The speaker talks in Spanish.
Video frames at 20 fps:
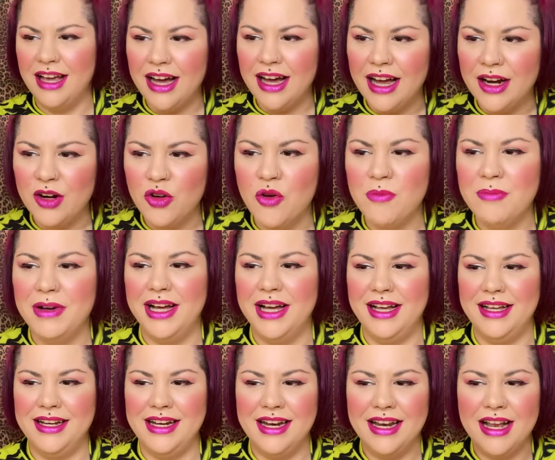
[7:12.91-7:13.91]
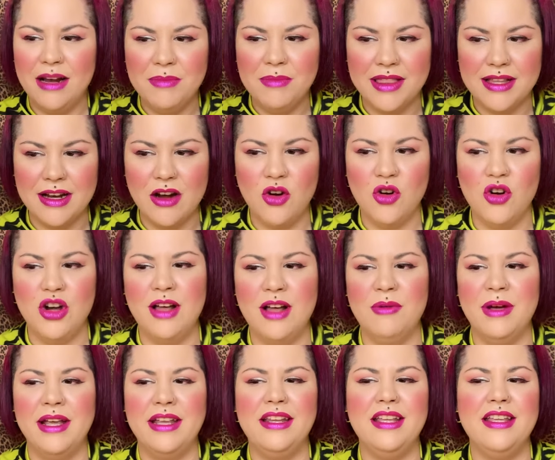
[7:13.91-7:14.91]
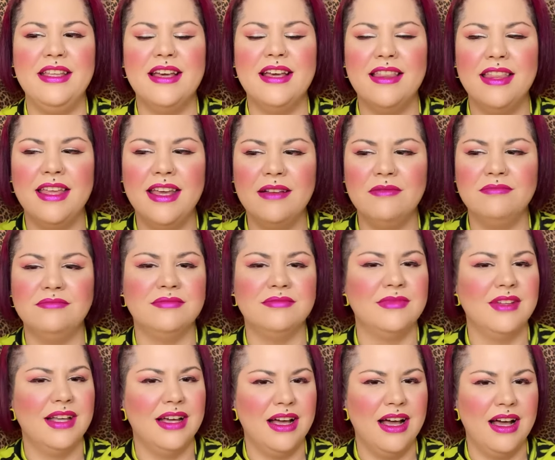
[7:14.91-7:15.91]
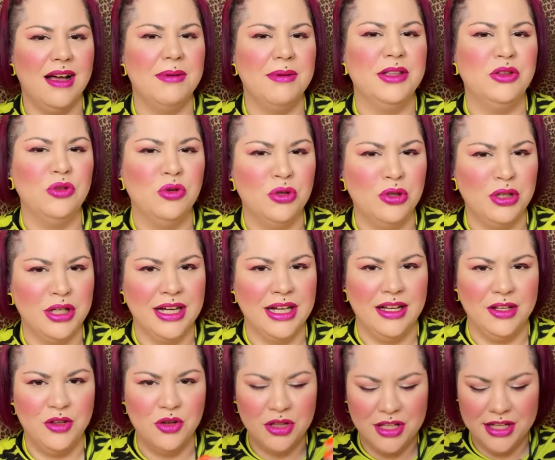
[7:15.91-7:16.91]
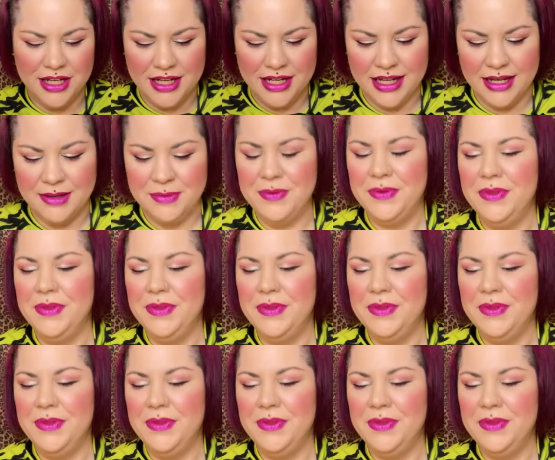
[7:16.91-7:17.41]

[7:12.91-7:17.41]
aroma general mezclado con la vainilla de mm, abatonca, yo diría.